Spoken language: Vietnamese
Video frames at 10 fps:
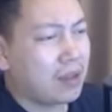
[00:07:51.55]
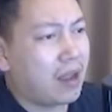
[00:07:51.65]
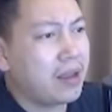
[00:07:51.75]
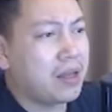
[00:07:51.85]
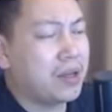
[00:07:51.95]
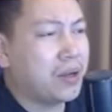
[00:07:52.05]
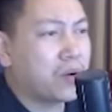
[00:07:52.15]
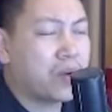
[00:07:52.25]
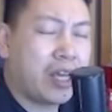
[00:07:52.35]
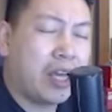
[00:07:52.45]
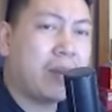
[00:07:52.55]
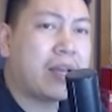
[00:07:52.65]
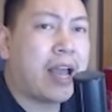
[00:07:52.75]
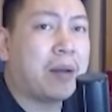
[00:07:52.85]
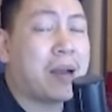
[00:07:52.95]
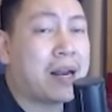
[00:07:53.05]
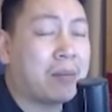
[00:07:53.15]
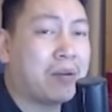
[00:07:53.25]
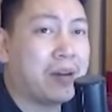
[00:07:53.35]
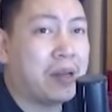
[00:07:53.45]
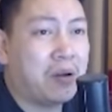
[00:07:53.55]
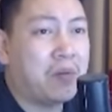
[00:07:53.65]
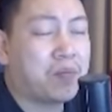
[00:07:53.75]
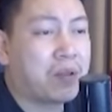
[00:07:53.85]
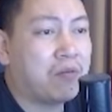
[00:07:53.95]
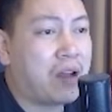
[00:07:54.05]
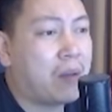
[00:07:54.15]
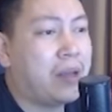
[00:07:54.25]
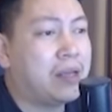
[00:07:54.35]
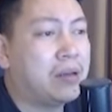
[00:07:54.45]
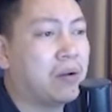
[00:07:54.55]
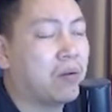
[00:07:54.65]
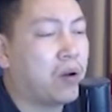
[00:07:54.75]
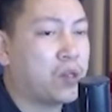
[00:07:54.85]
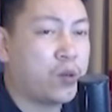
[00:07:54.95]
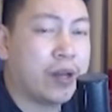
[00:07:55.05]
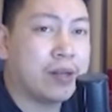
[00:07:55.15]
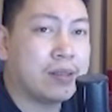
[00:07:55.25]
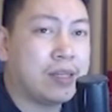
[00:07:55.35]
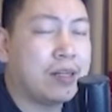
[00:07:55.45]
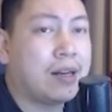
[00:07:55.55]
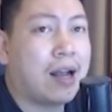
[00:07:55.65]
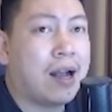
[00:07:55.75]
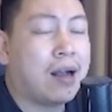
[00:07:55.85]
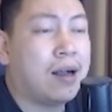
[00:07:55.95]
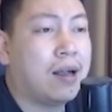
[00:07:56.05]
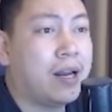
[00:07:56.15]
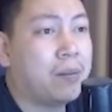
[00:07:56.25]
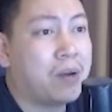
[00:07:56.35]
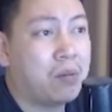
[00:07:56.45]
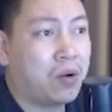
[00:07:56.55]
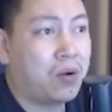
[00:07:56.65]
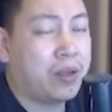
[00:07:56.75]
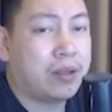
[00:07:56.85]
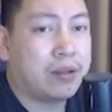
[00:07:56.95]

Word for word: đấy đôi khi mình cay hết 3 năm các bạn hiểu không và mình có nói chuyển xin ra à, hết hợp đồng rồi